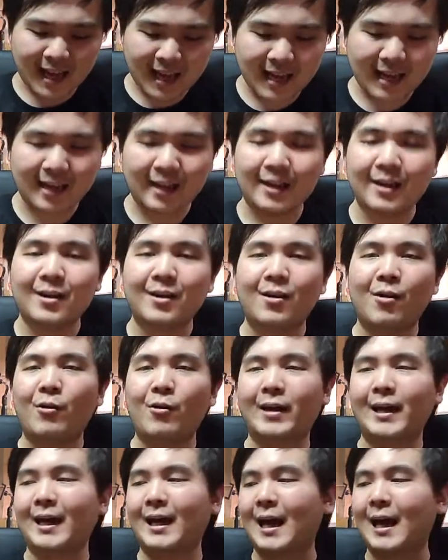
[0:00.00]
อ่ะ
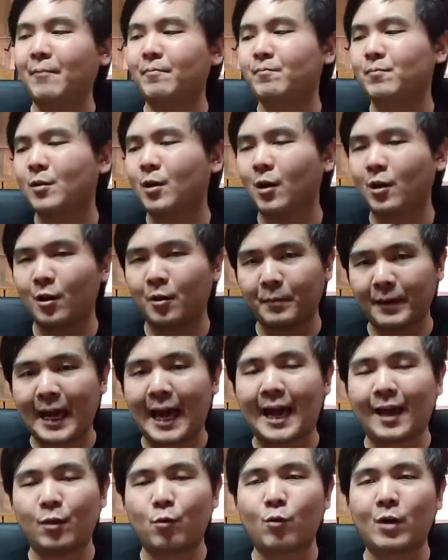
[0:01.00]
โอเคครับก็ลองไป
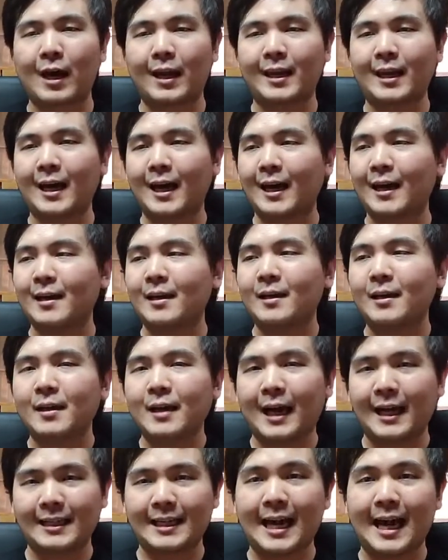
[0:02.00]
หาดูกันนะฮะ
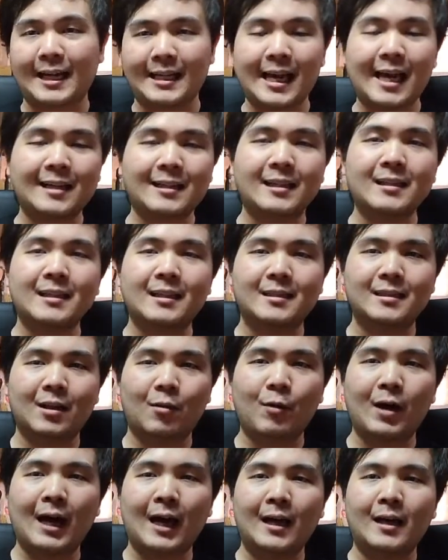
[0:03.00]
อาจจะหายากนิดนึง
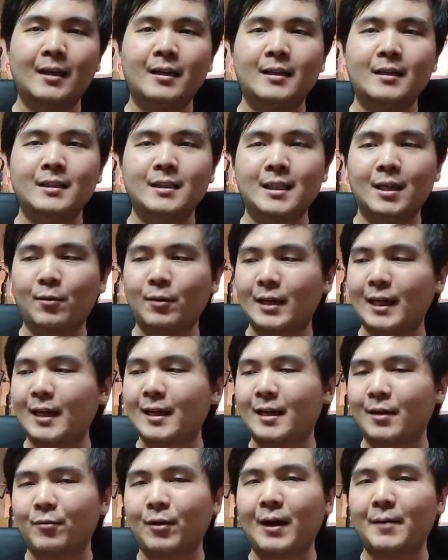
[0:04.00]
แต่ว่าเชื่อว่า
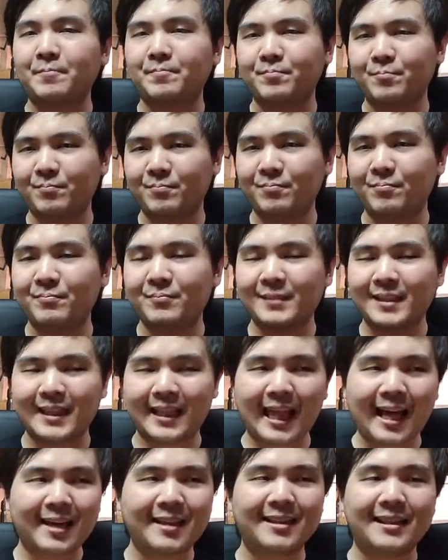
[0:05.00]
ถ้าเกิดว่า
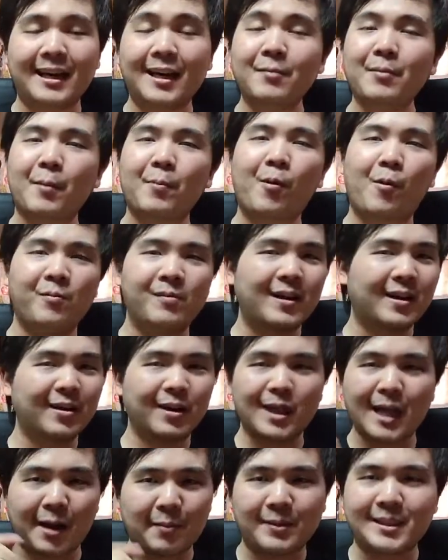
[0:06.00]
คลั่งเนื้อแบบผมเนี่ย
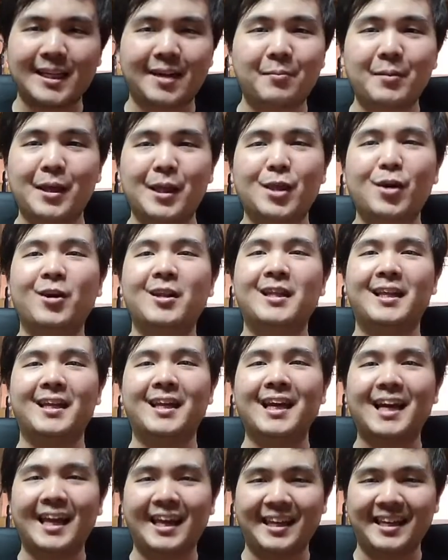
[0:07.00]
ก็สั่งมาจากอเมซอนเลย
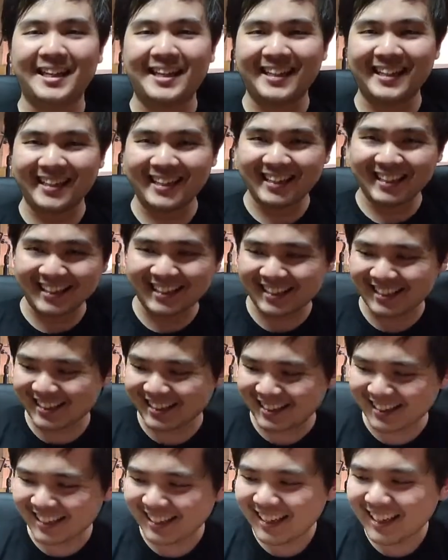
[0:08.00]
แล้วกัน
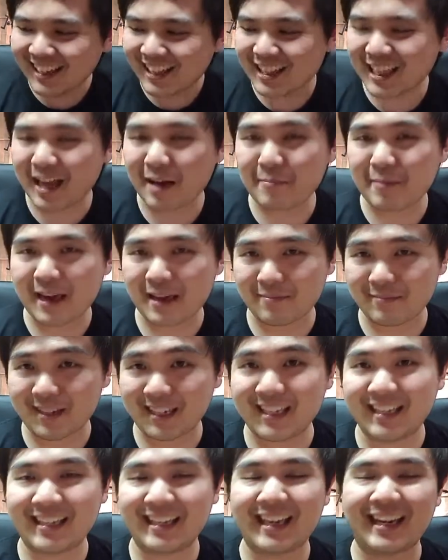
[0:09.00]
สั่งแผ่น
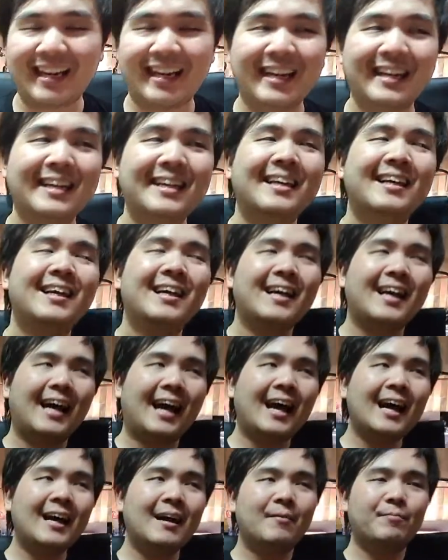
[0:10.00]
มาเลยนะฮะ
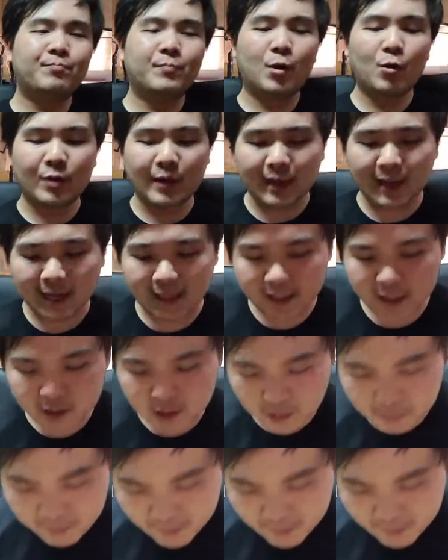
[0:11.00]
อ่ะโอเคใครที่ช